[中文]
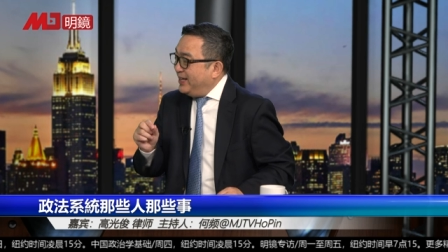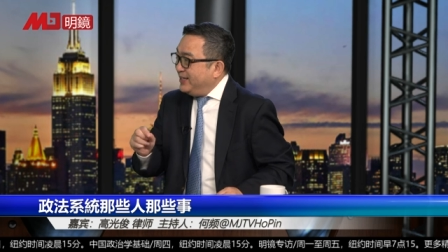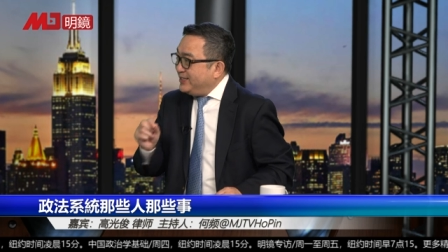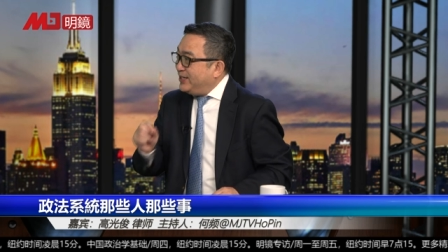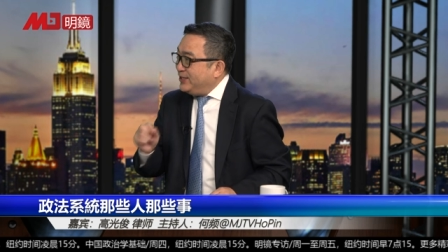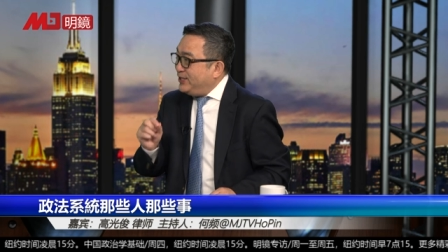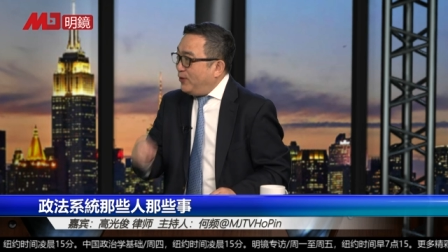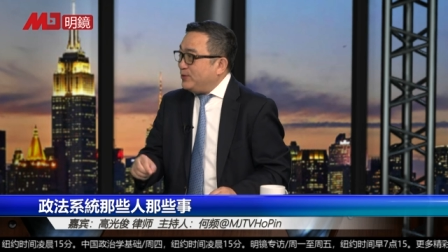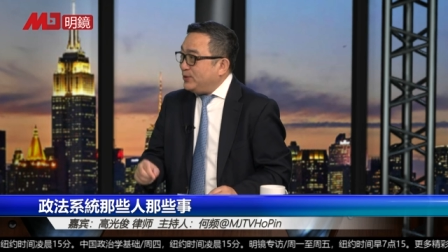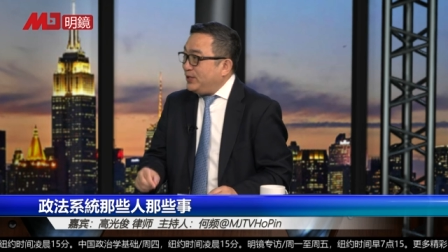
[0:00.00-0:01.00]
这个
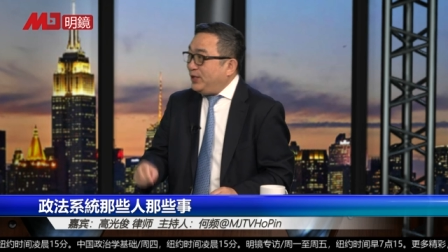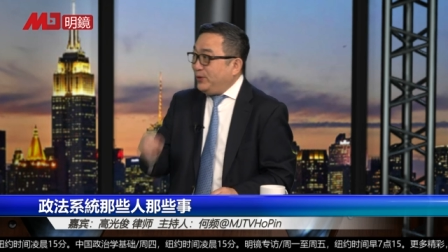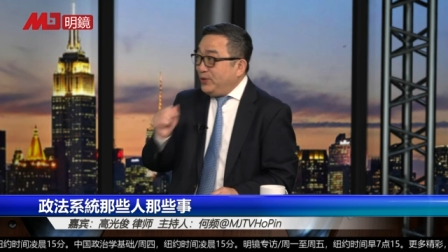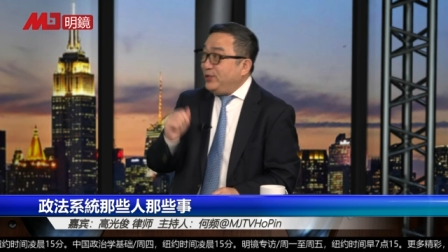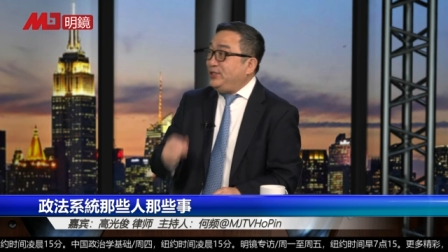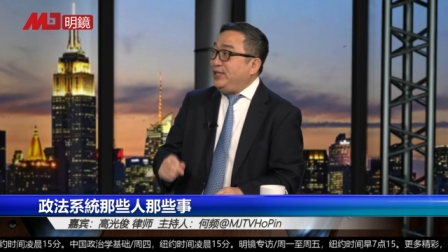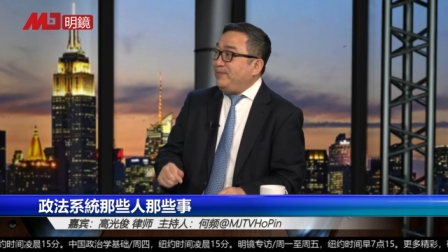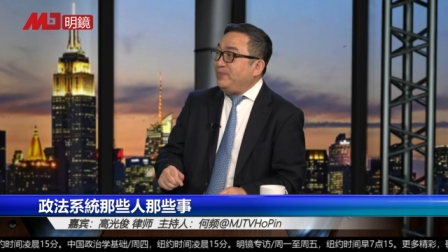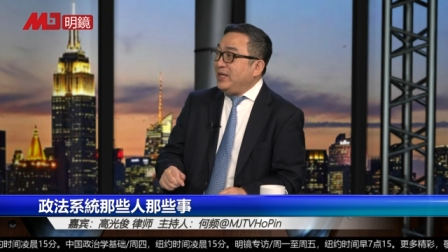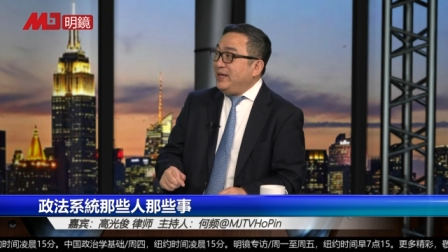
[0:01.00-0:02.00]
教授叫刘耀进，
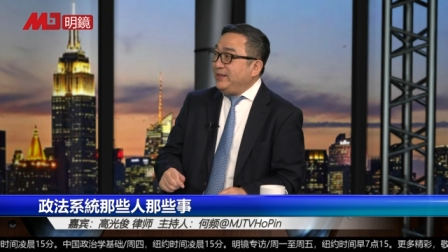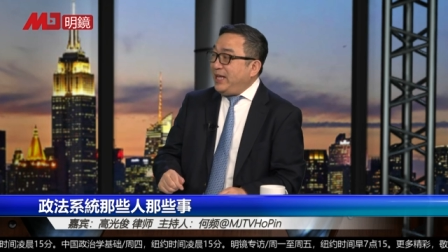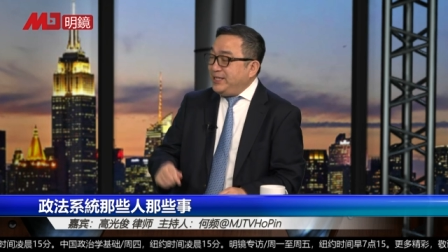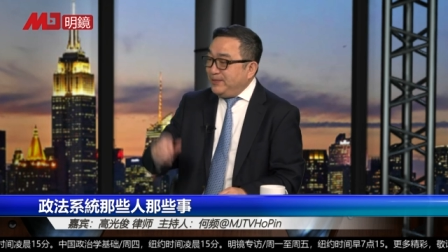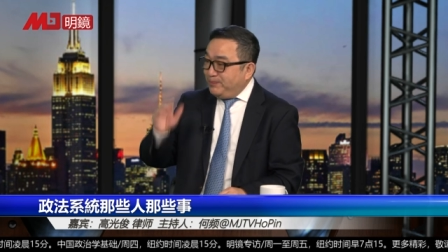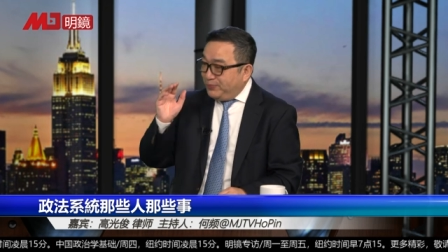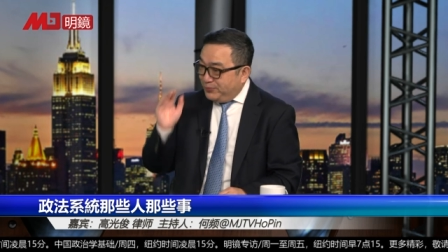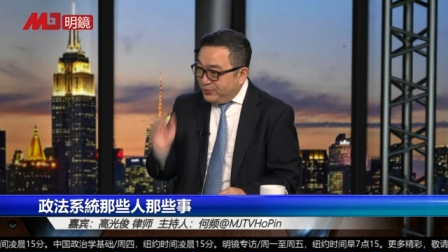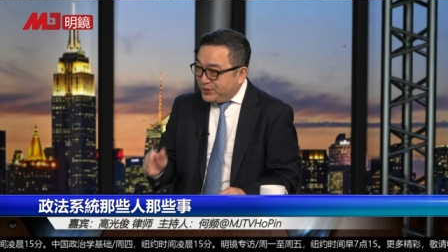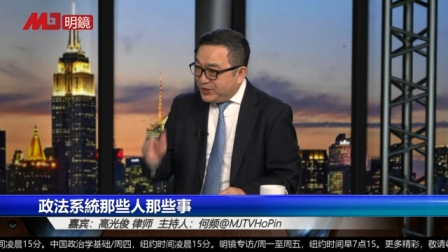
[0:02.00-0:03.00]
对，但是
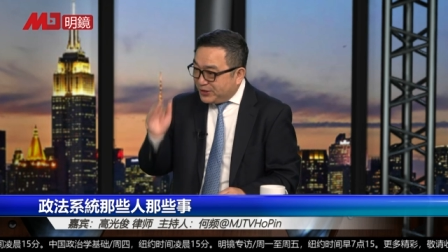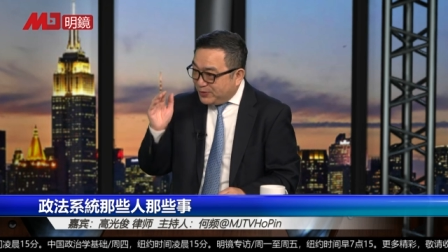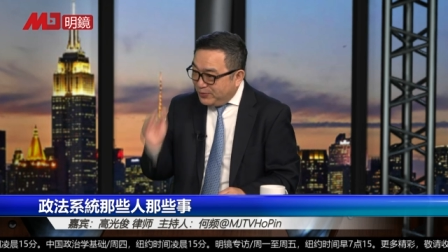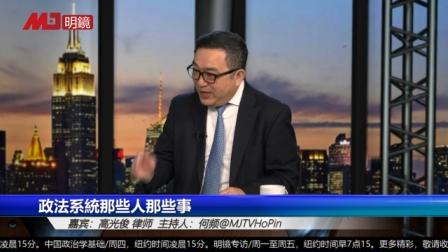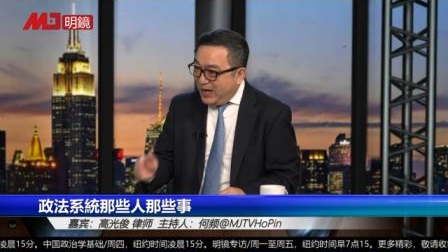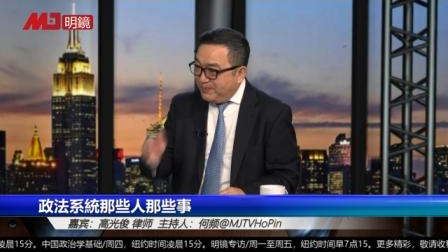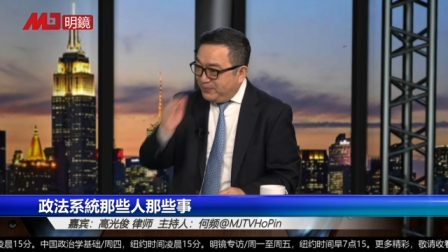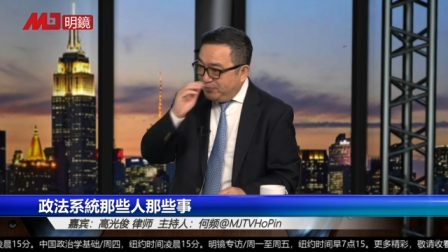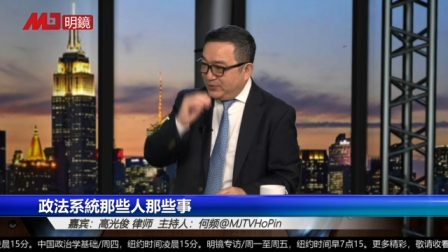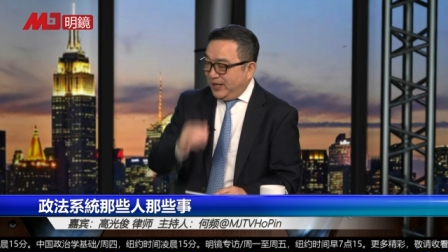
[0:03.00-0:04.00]
不是公安
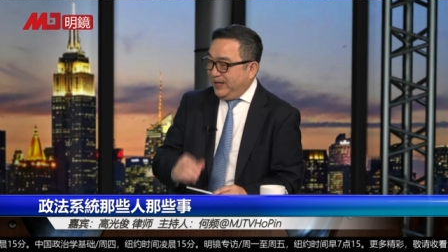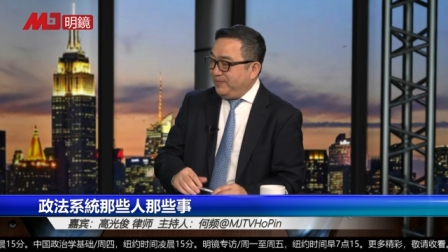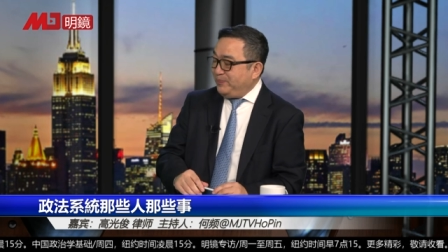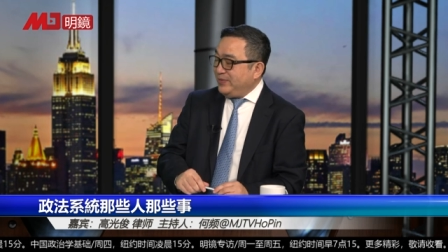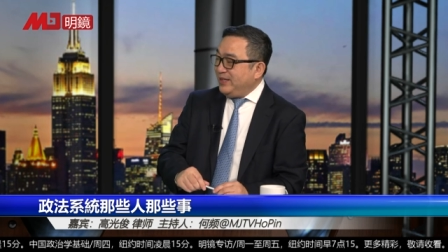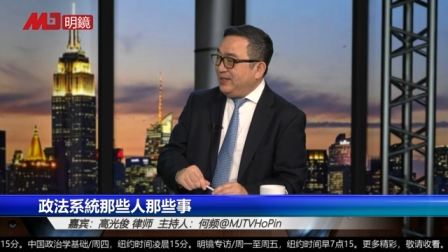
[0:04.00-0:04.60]
部的那个